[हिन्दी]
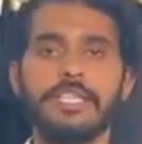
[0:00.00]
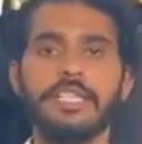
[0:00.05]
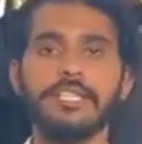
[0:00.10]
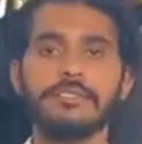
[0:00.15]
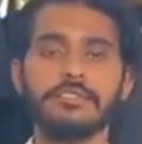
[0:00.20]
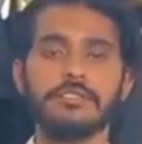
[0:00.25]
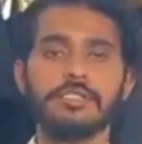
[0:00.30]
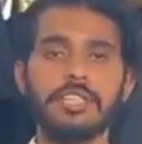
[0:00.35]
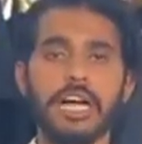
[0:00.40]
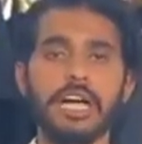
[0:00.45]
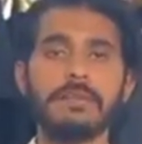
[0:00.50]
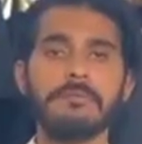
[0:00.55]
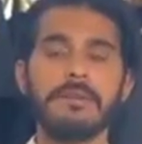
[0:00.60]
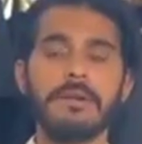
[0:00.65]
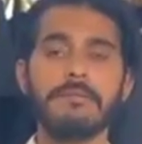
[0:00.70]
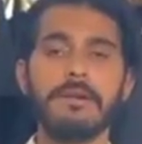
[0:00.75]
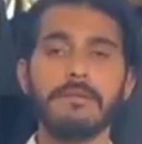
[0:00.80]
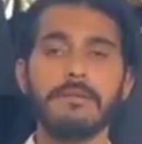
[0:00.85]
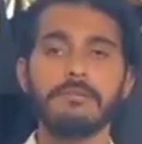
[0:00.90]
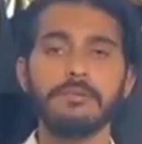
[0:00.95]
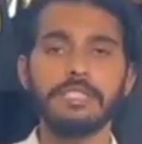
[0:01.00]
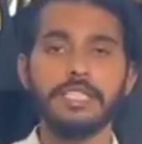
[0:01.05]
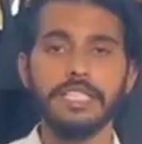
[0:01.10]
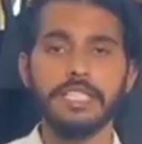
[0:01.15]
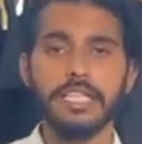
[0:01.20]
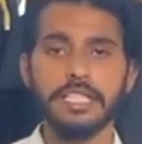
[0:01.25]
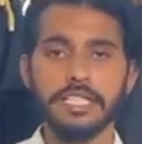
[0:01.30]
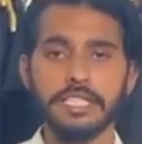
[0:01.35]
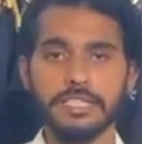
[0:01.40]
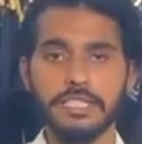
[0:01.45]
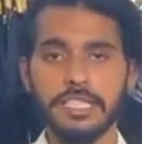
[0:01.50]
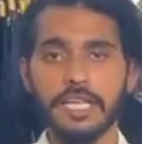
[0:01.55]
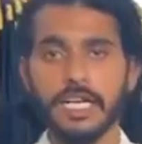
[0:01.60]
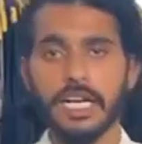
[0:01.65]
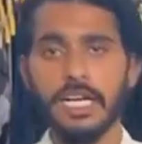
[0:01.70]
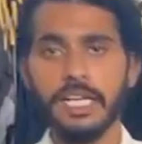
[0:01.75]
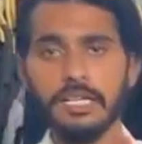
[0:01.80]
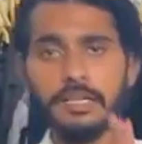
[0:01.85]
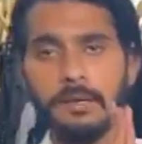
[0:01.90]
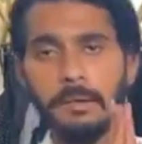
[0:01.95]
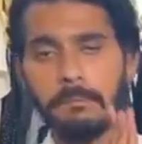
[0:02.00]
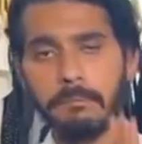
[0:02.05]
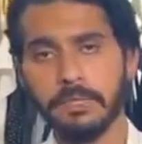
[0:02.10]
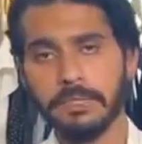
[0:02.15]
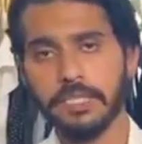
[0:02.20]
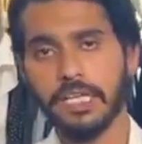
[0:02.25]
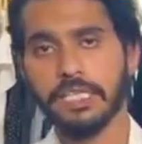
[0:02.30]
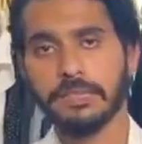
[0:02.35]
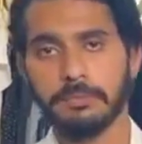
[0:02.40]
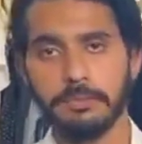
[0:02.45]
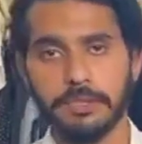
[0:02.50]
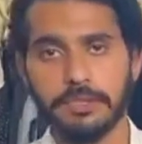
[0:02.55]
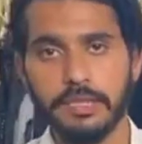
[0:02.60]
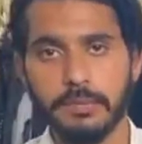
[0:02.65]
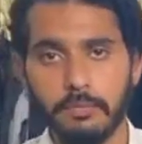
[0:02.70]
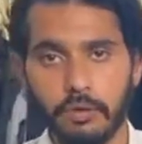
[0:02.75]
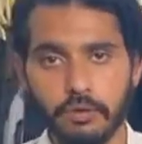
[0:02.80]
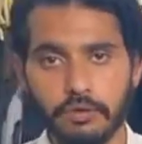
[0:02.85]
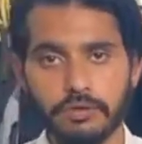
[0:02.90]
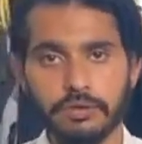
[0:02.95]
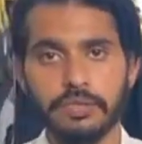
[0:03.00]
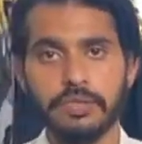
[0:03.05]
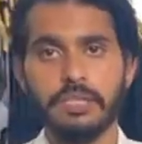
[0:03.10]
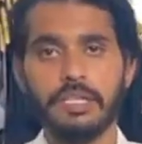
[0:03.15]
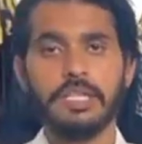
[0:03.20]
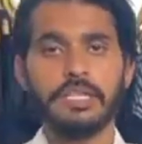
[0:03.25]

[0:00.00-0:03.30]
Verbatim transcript: एक सौ साठ में हम आपको देंगे कितने का पचास पीस का बॉक्स